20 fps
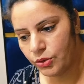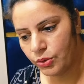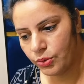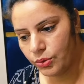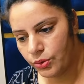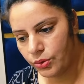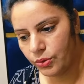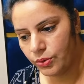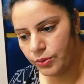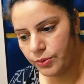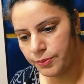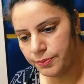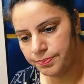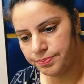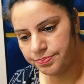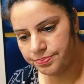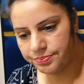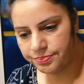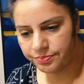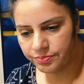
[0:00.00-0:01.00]

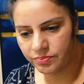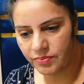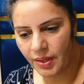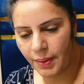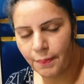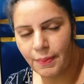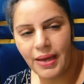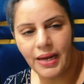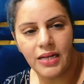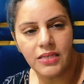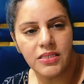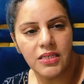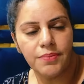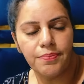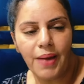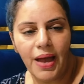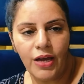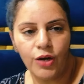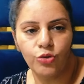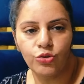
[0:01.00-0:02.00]
तो मेरा
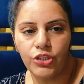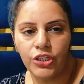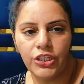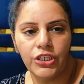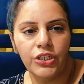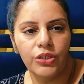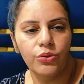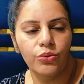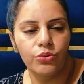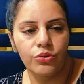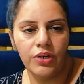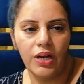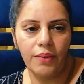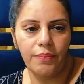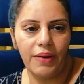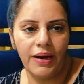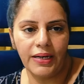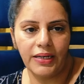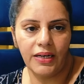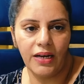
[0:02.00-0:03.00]
सिर्फ बहनों तक ही
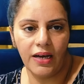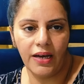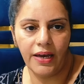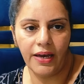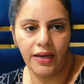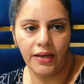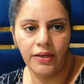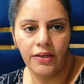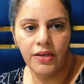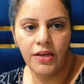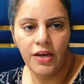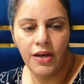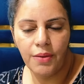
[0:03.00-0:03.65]
उठना बैठना है